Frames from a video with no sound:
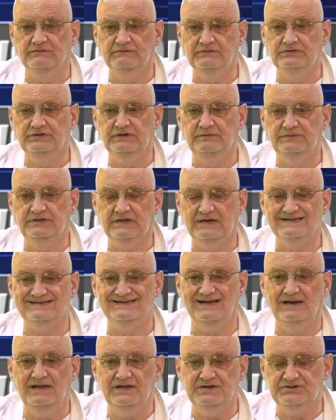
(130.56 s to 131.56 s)
dowodem na
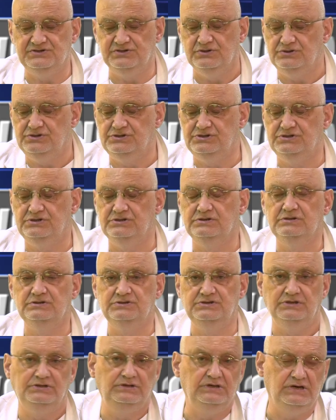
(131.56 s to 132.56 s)
zależność
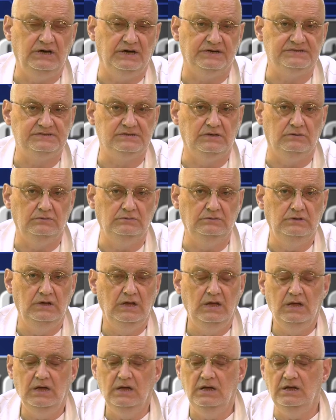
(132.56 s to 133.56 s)
dziennikarską,
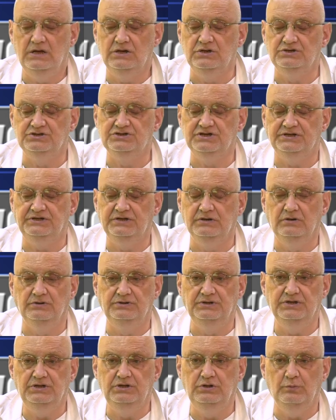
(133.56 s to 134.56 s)
że
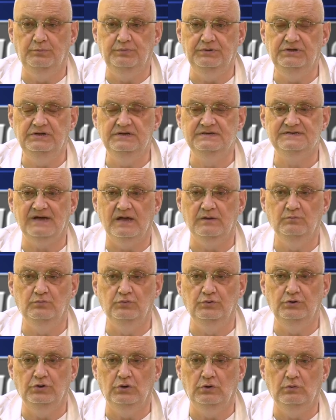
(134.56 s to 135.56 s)
tygodniki opinii
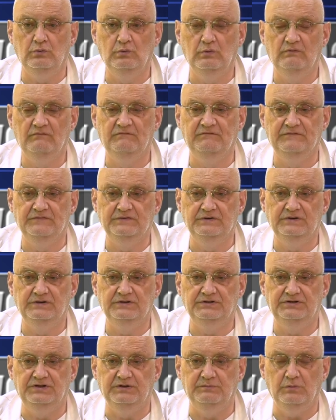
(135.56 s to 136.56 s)
zajmują
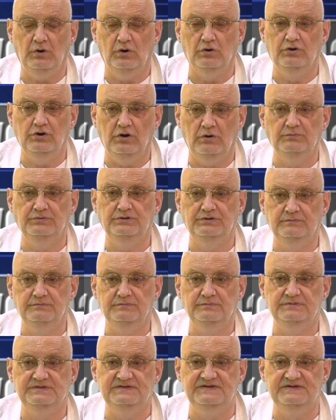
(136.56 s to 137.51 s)
w tym ogromnym